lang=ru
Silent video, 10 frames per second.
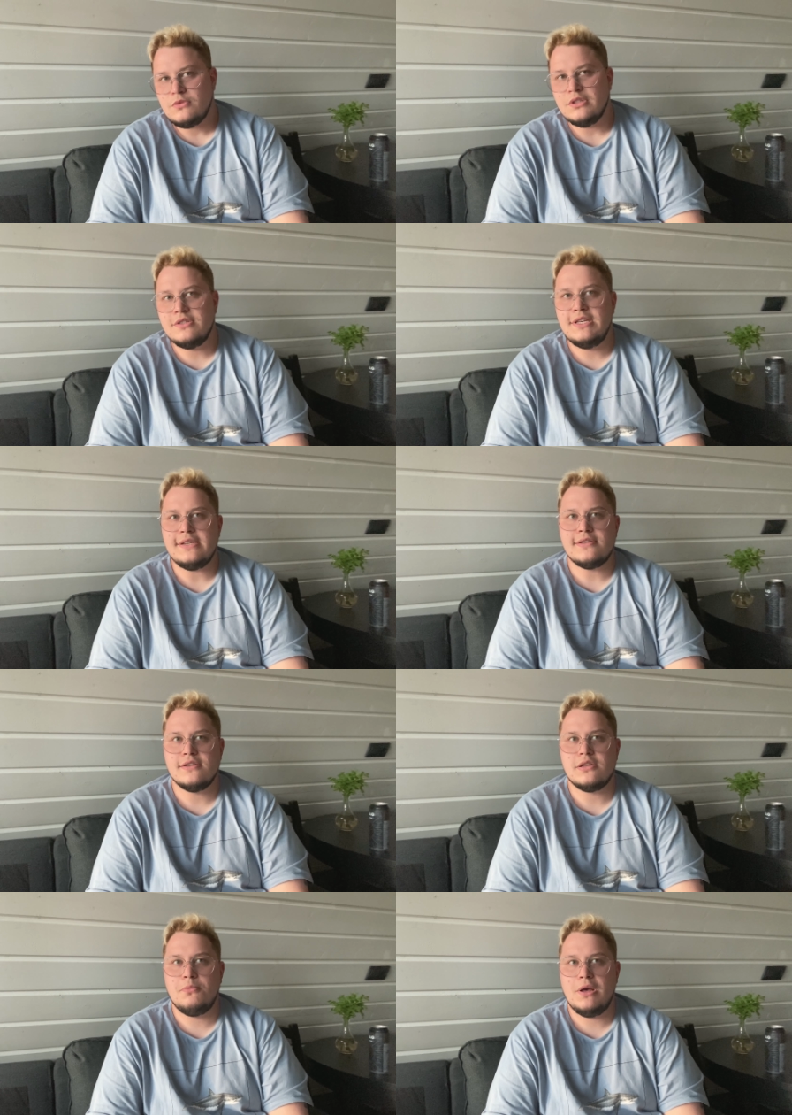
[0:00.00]
Здесь на
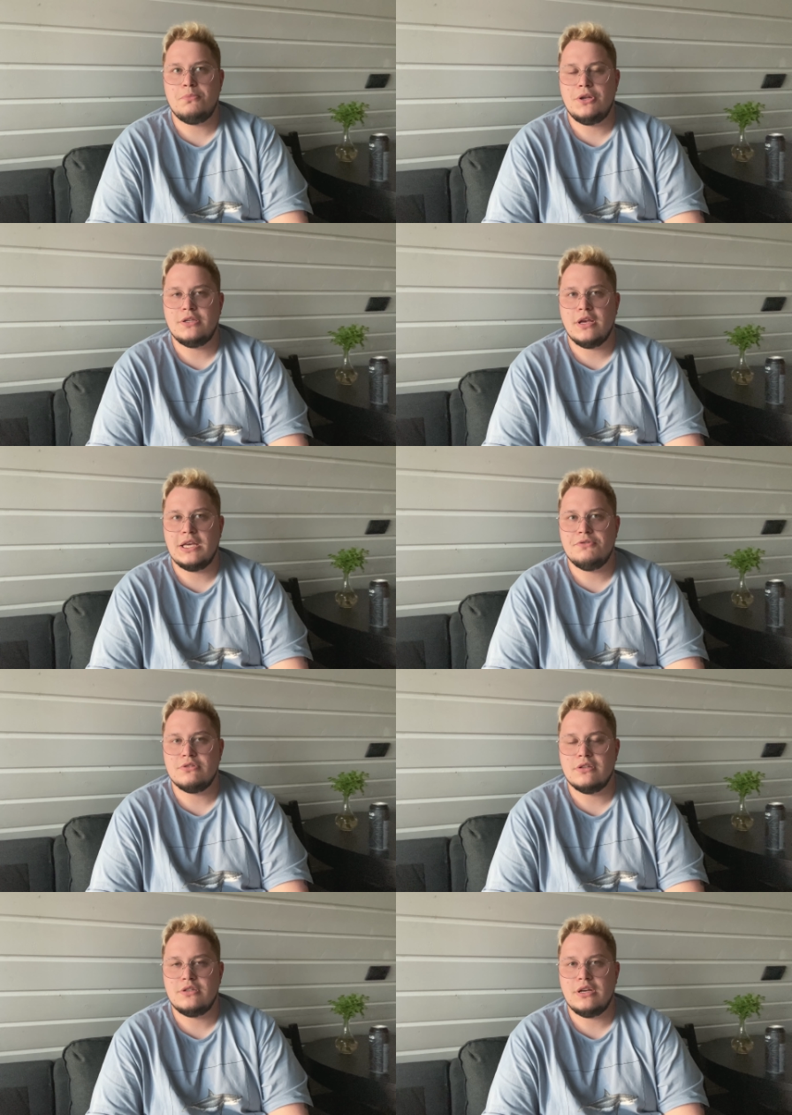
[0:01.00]
себя перетягивает
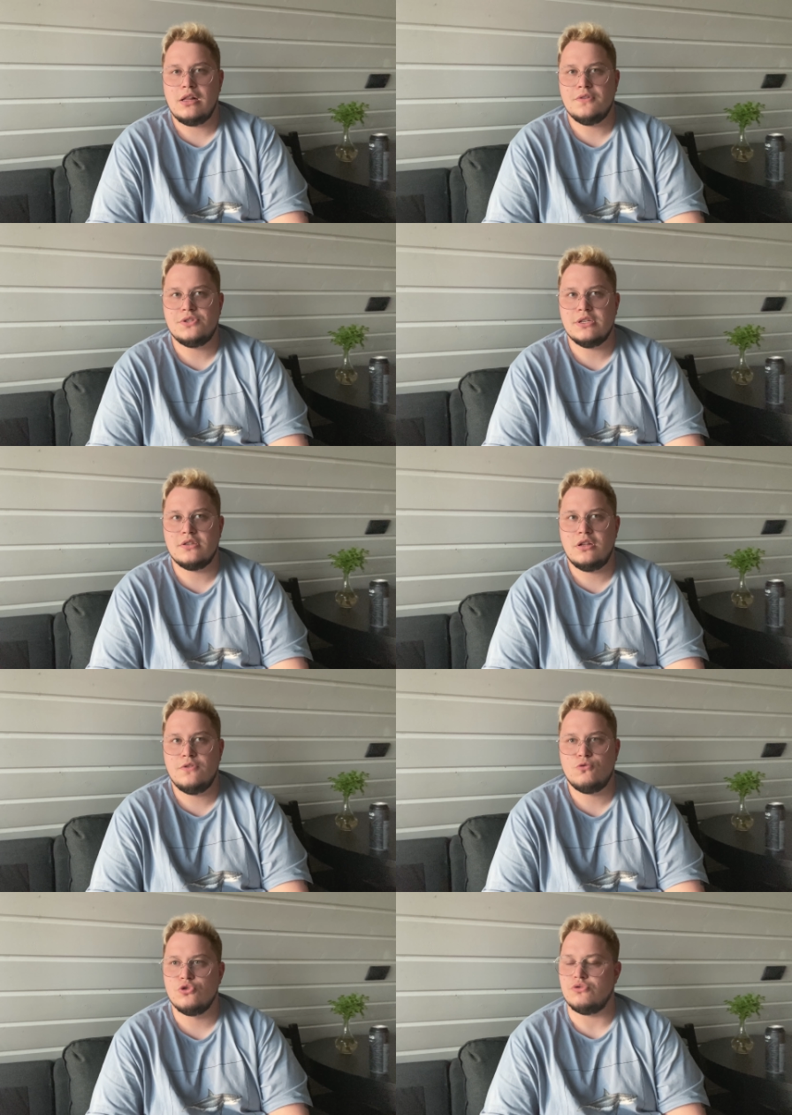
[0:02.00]
одеяло все остальные
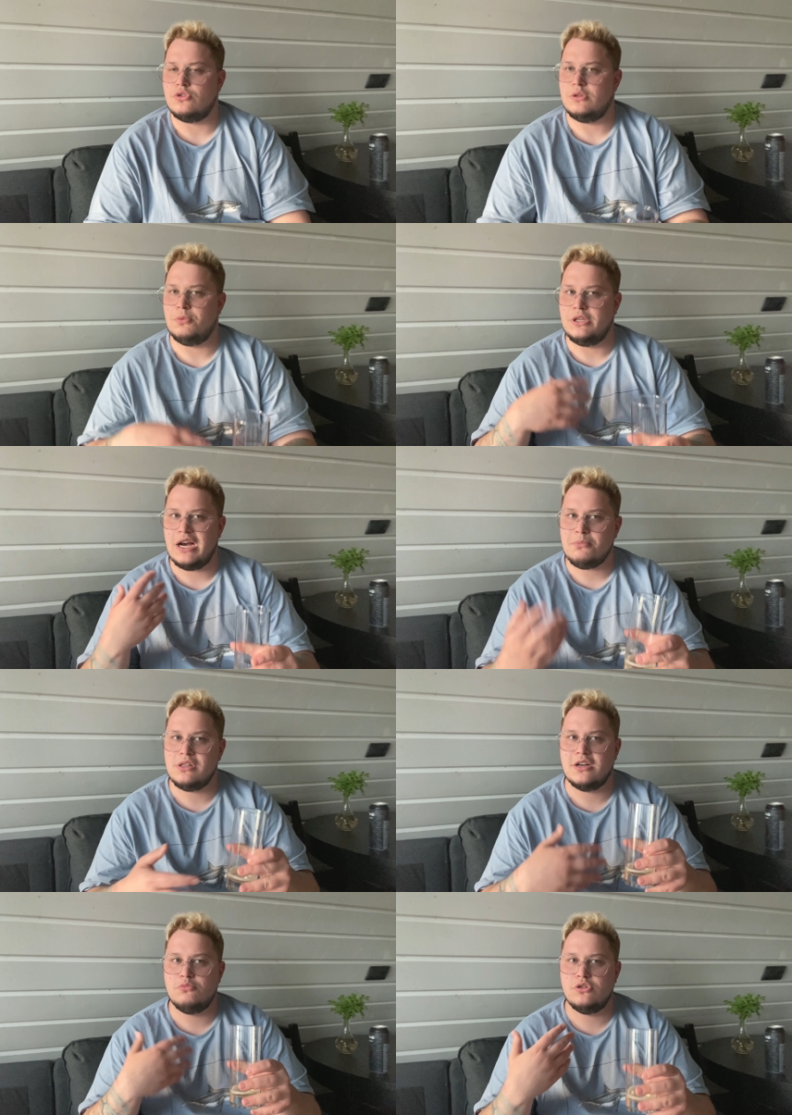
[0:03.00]
вкусы, вот типа
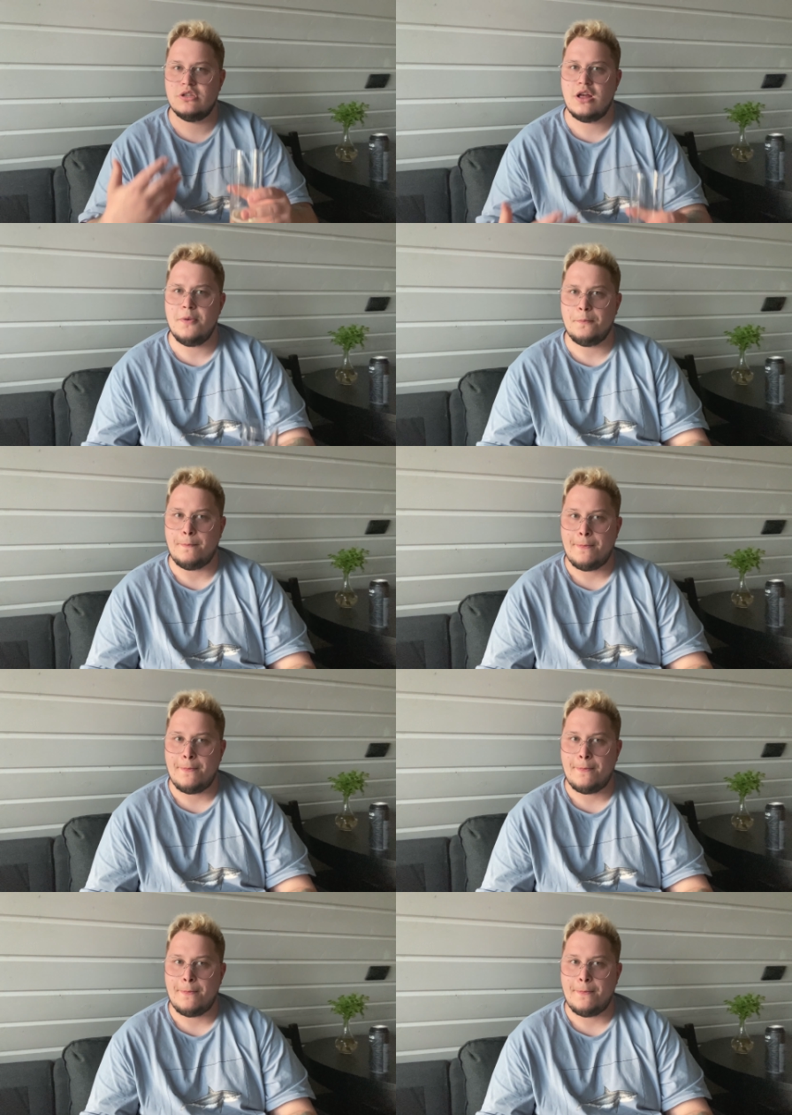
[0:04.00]
яблоко, бузина.